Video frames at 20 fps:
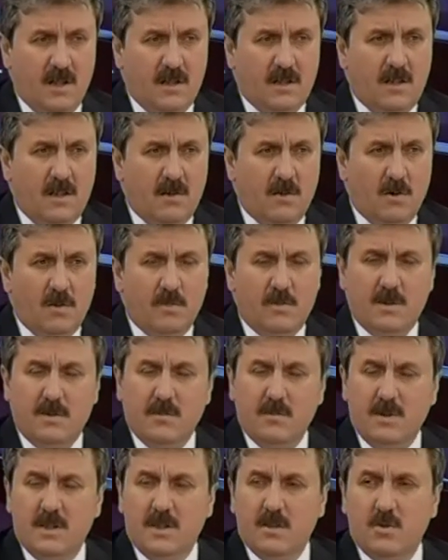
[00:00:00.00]
Terör
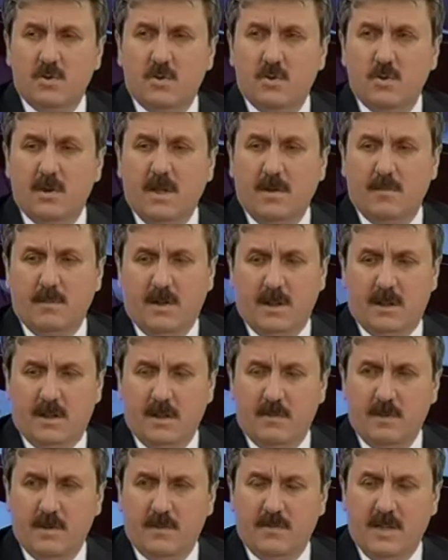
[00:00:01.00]
bizim birinci gündem
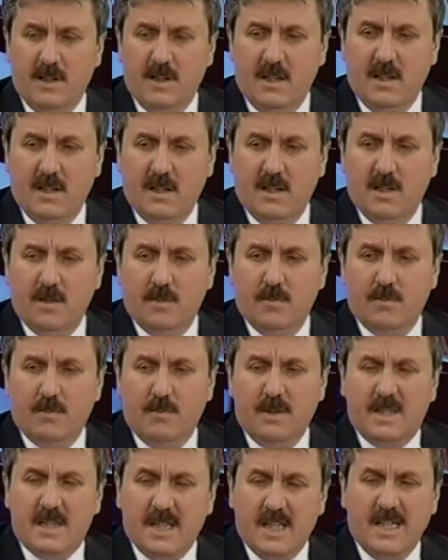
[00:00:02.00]
maddemiz ve
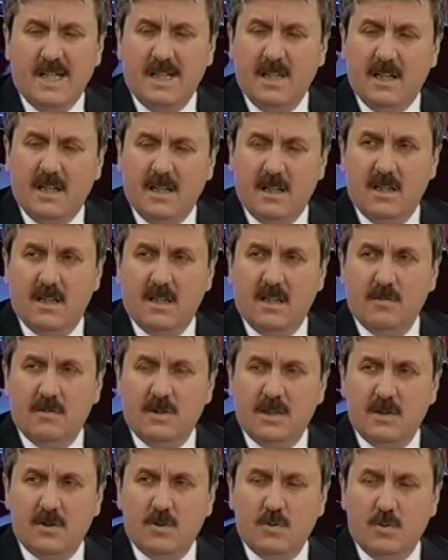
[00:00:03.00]
bitirilene kadar da
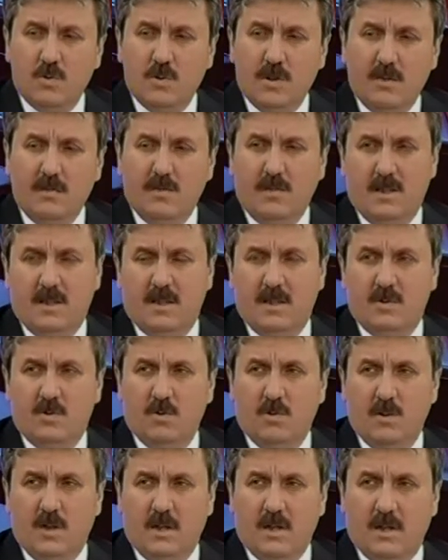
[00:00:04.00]
birinci gündem maddesi
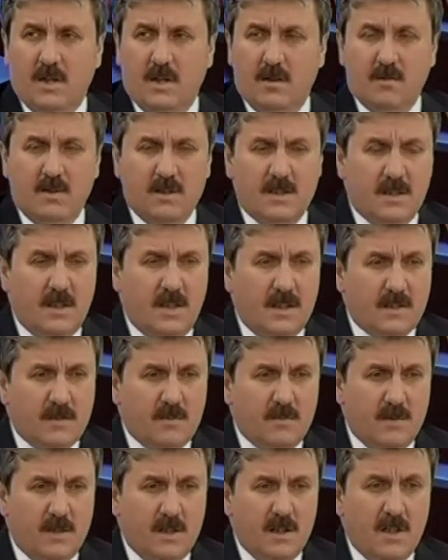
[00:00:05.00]
olarak kalması lazım.